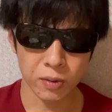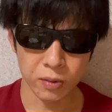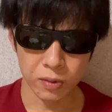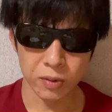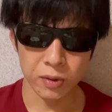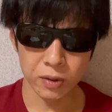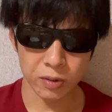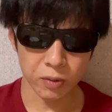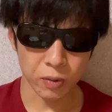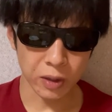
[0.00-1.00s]
うん、
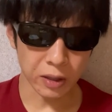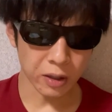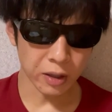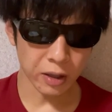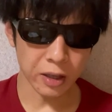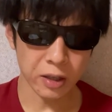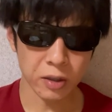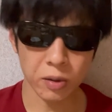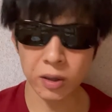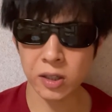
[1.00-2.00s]
オランダでね、
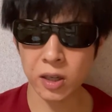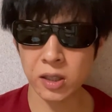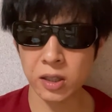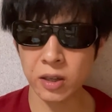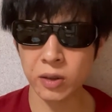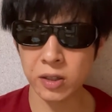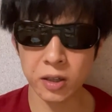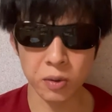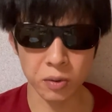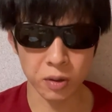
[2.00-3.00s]
一花咲かせてください
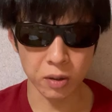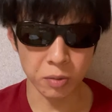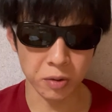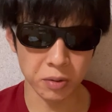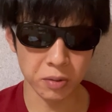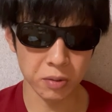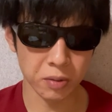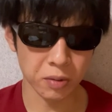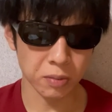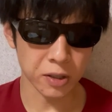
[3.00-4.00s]
よって思い
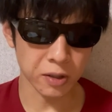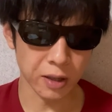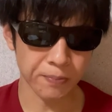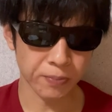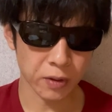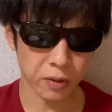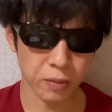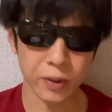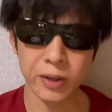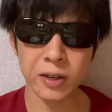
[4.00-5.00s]
ますね。
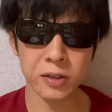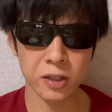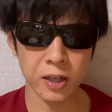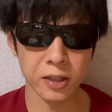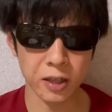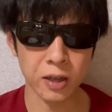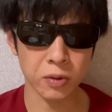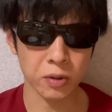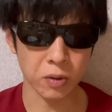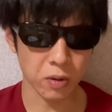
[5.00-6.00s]
悪い感じしないしね、あの
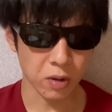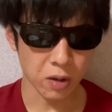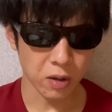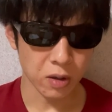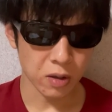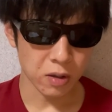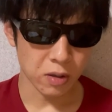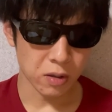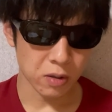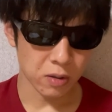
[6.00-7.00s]
人。
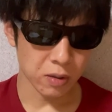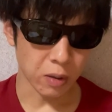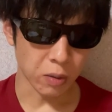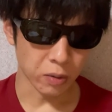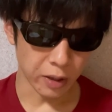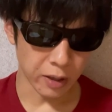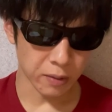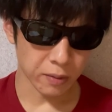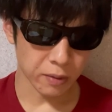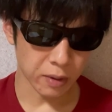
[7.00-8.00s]
なるほどね。
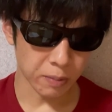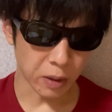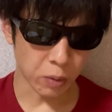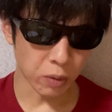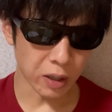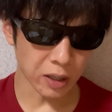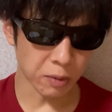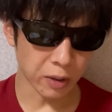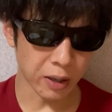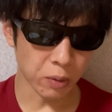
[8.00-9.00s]
まあこの方
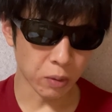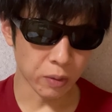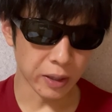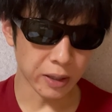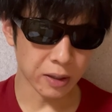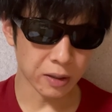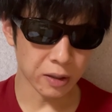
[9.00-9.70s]
もね、応援